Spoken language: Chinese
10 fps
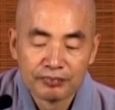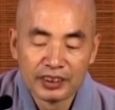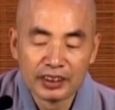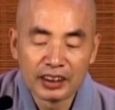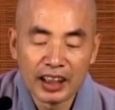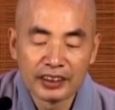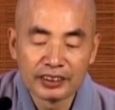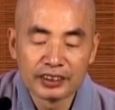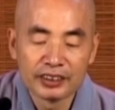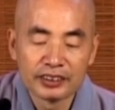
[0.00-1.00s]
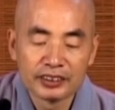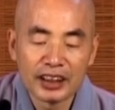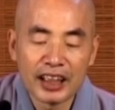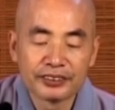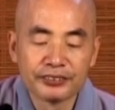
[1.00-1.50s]
不能看着
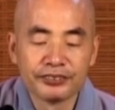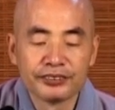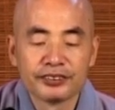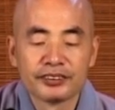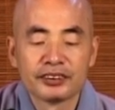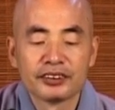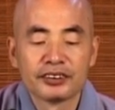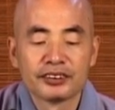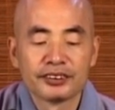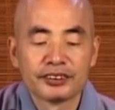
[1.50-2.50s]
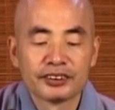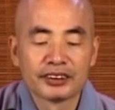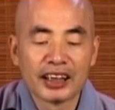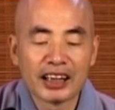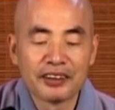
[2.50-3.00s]
大众
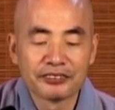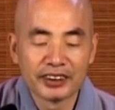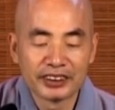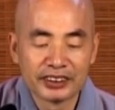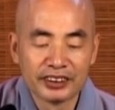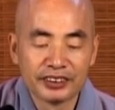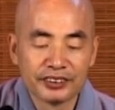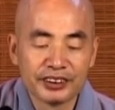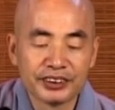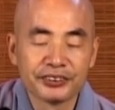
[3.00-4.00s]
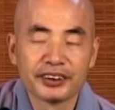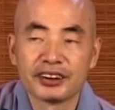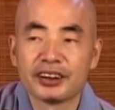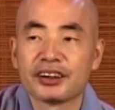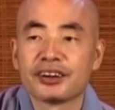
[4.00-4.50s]
在干活的时候，你坐着；